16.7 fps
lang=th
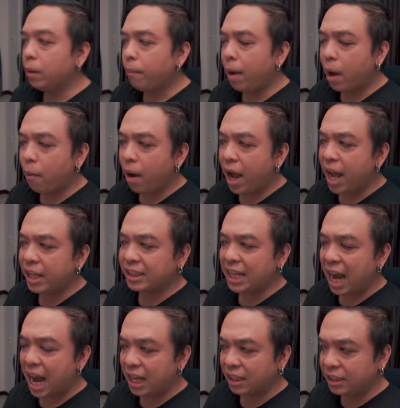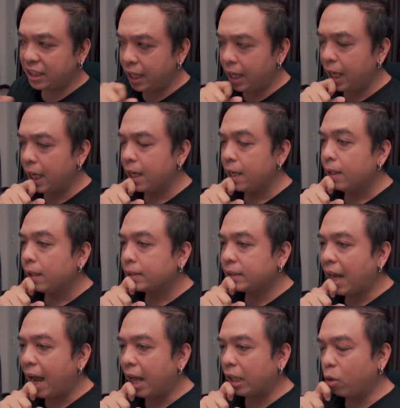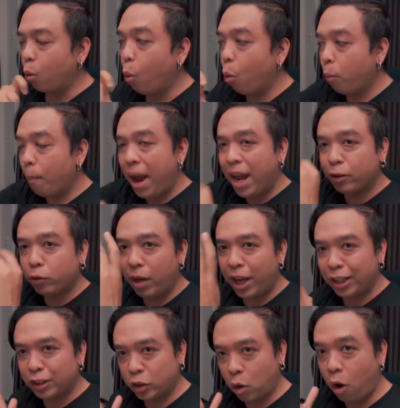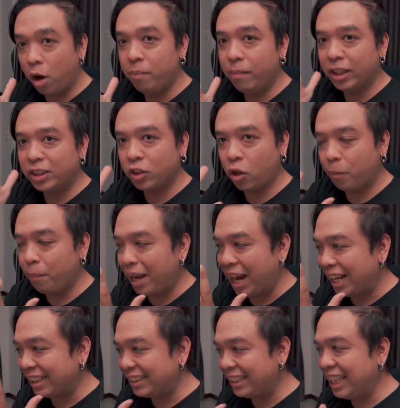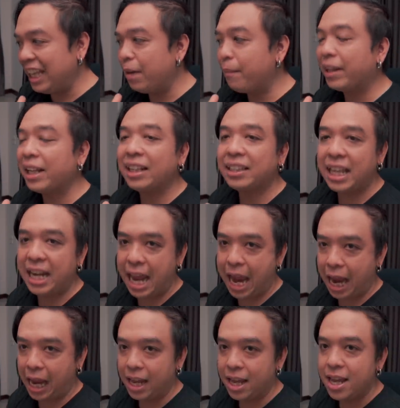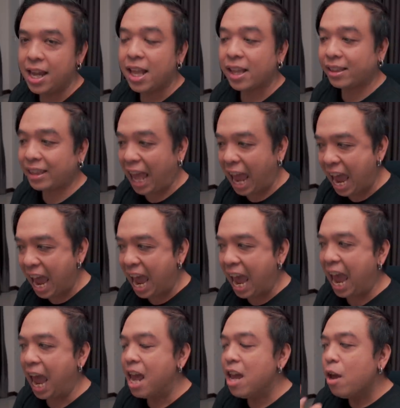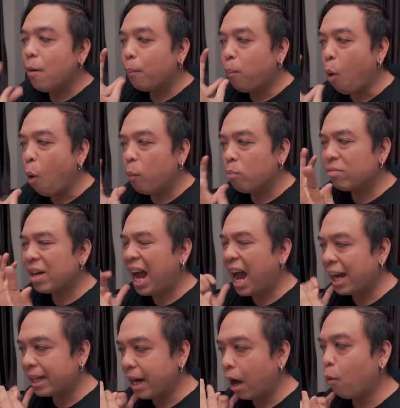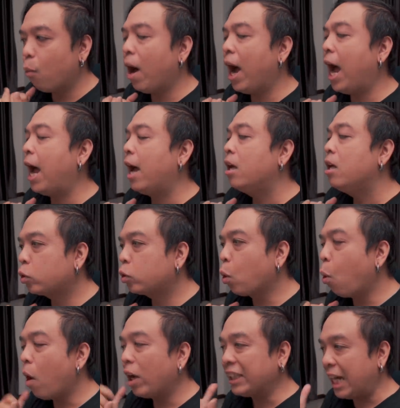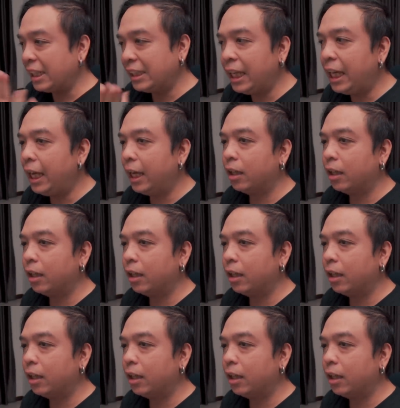ถึงแม้ว่าชางชี่จะถูกแม่ตัวเองสอนเหมือนสอนพลังชี่มาตั้งแต่เด็ก แต่ผมคาดเดาว่า ตัวชางชี่